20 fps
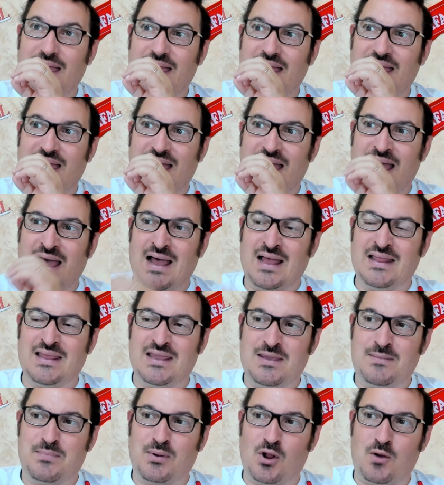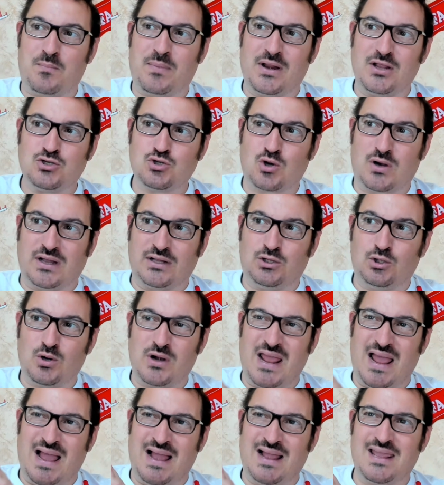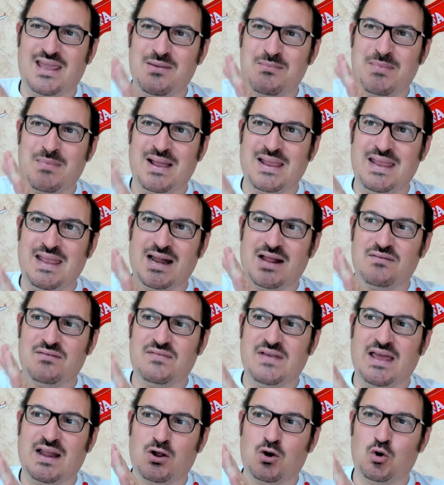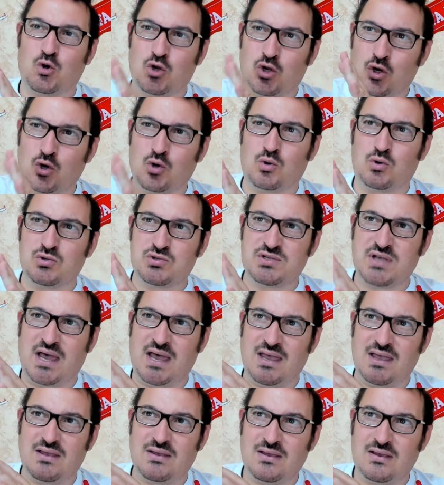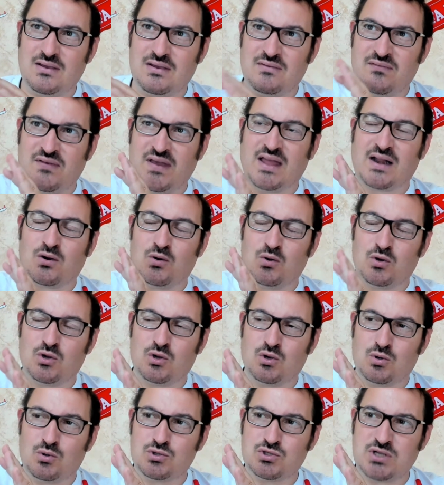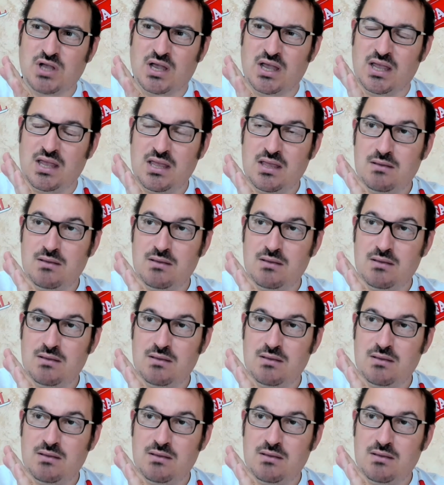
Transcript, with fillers: ai propri giocatori anche in maniera vergognosa, vergognosa,